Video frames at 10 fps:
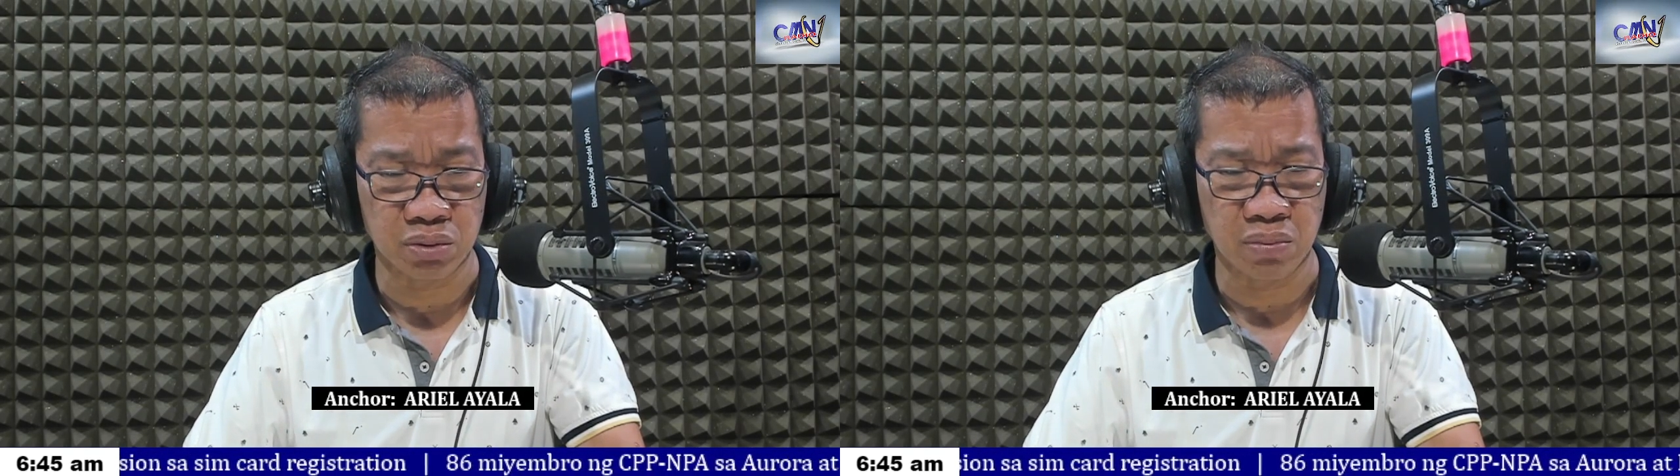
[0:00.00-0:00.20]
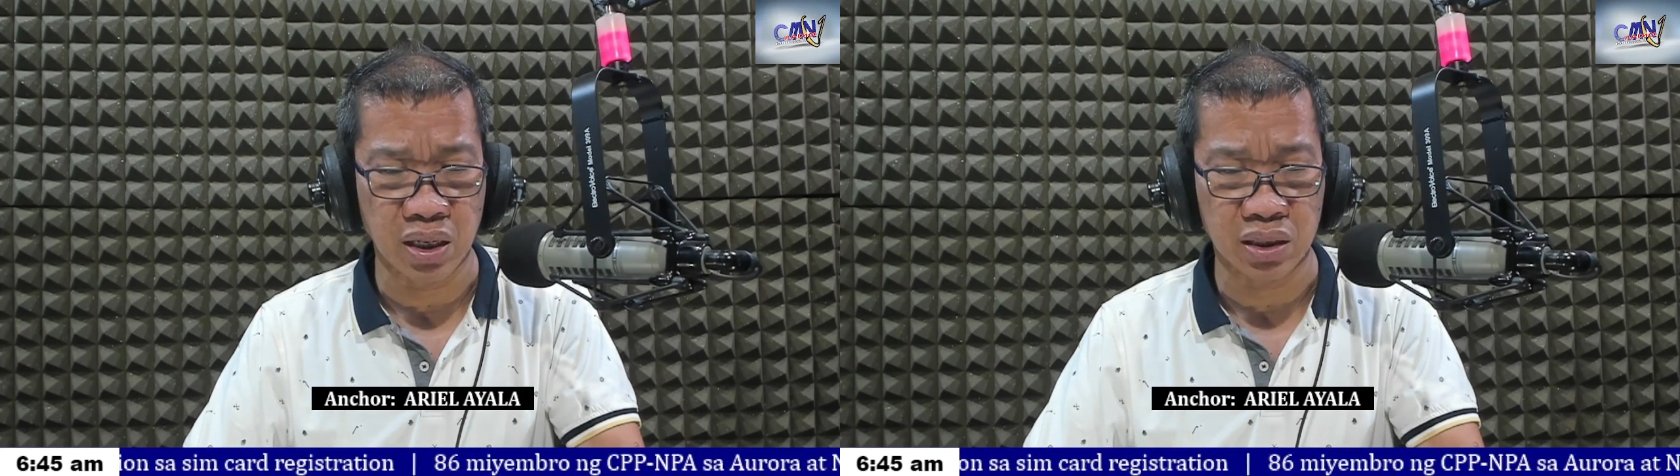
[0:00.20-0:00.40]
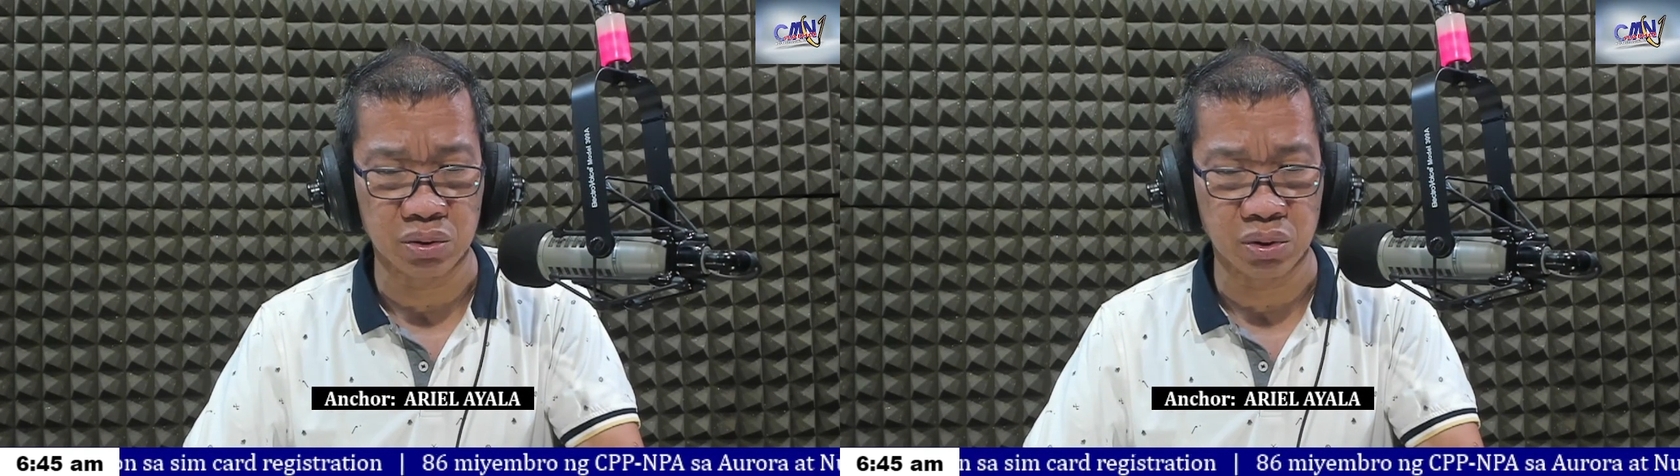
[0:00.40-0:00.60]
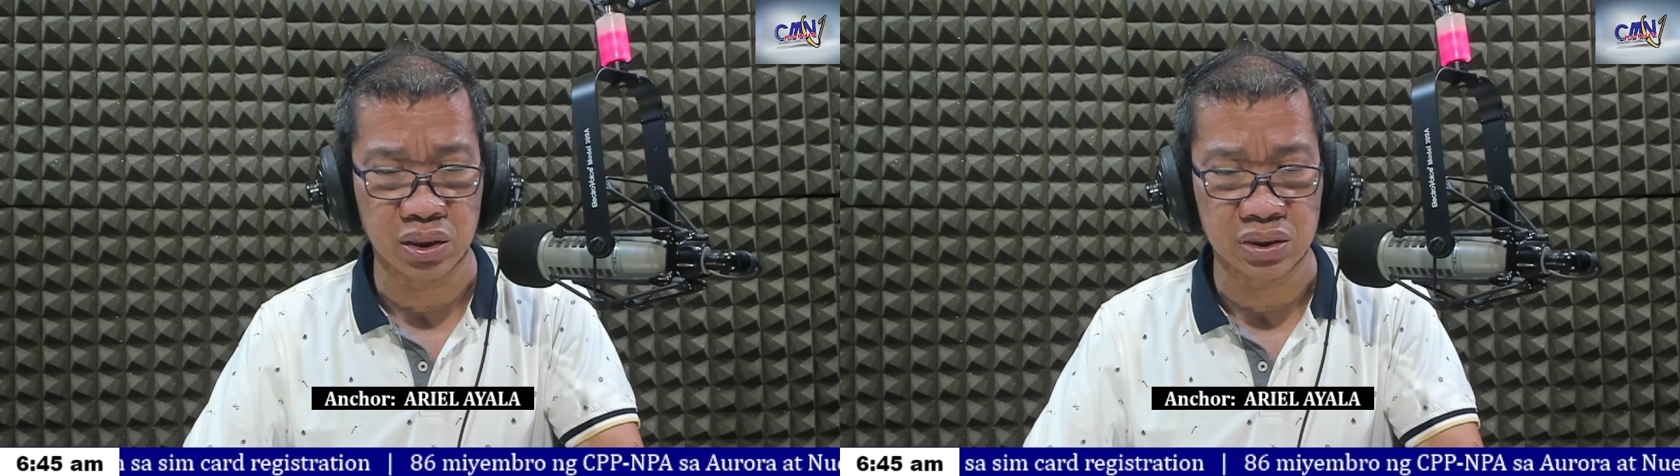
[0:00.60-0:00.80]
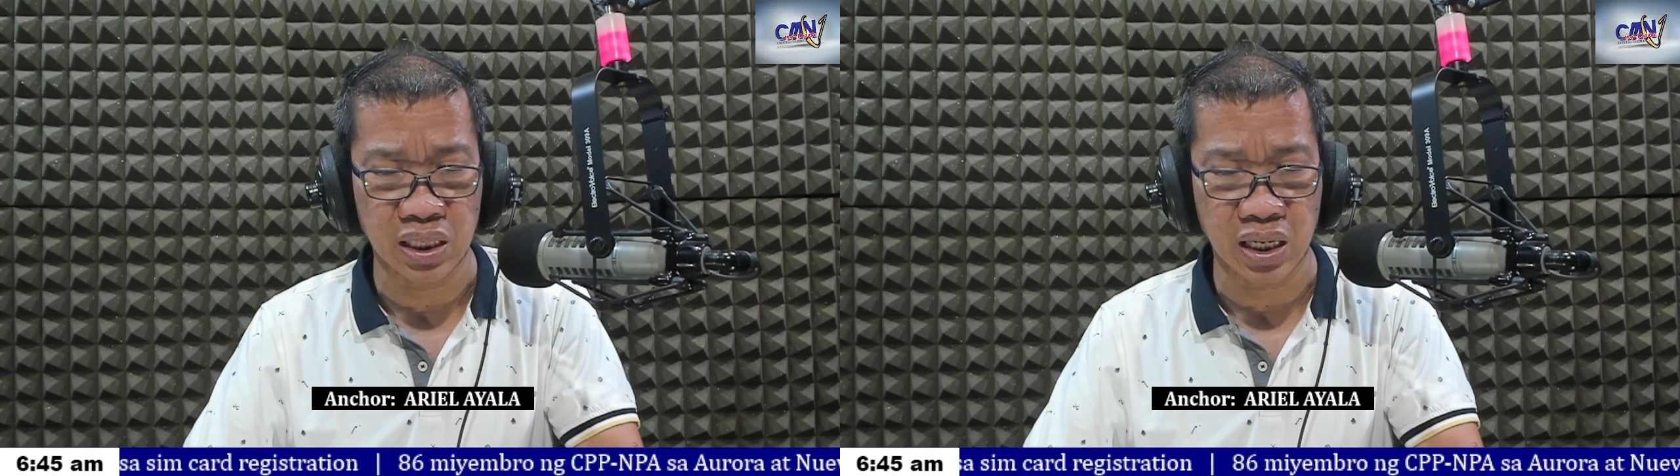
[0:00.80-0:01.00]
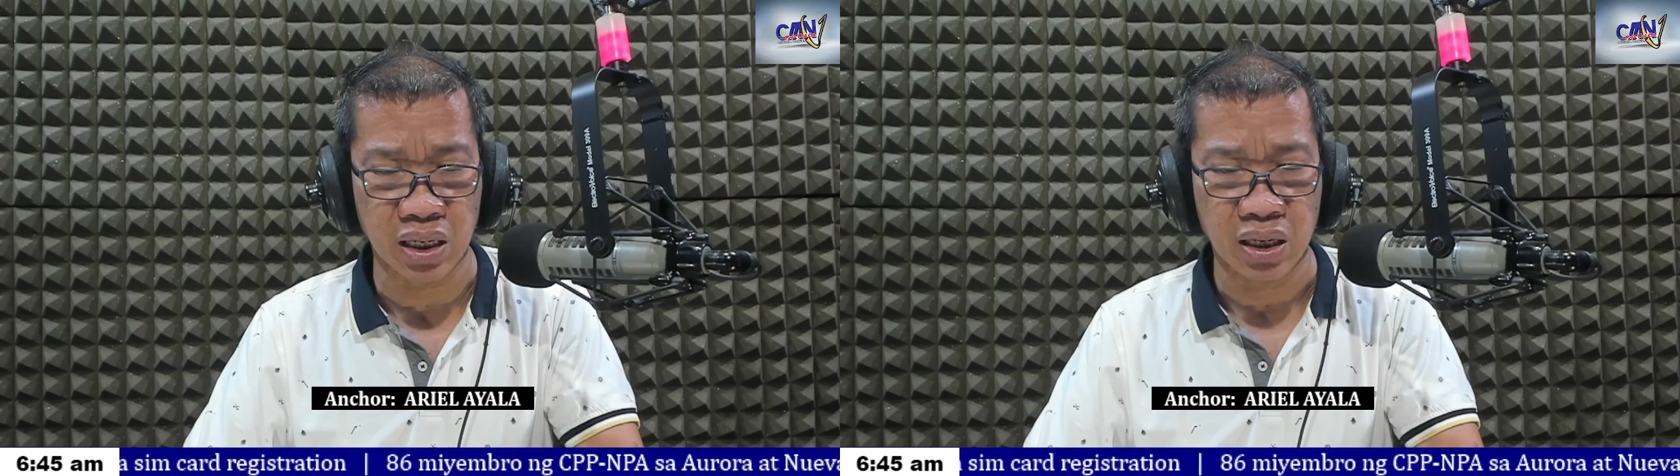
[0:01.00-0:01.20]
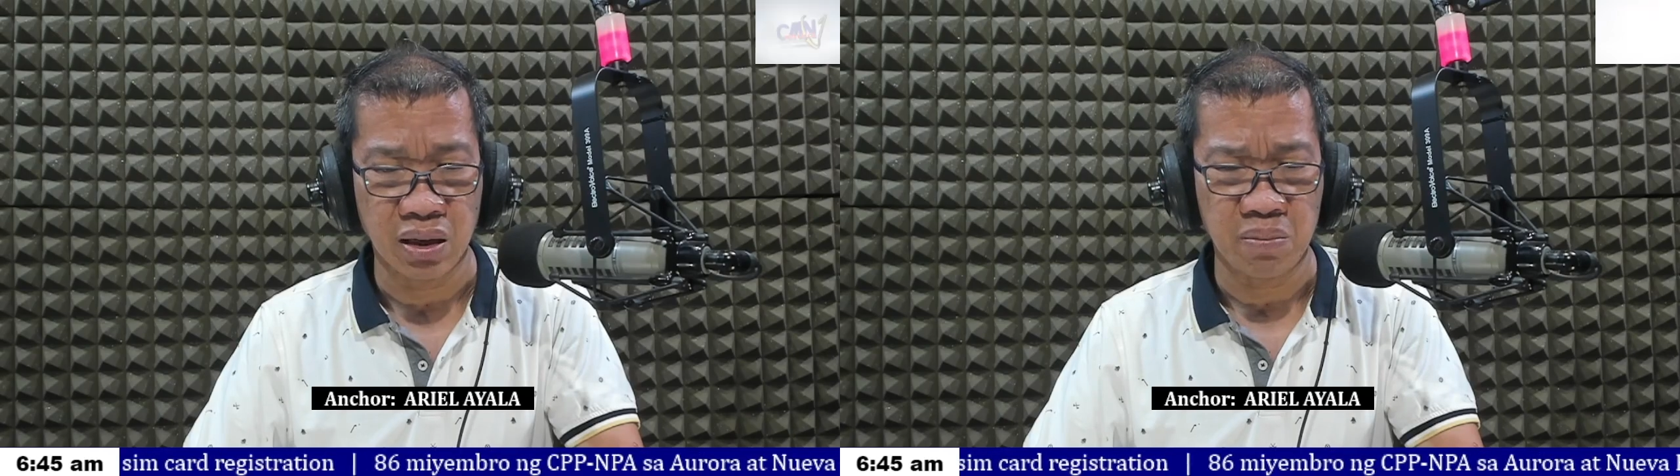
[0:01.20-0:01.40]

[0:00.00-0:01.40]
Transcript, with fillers: mga turista,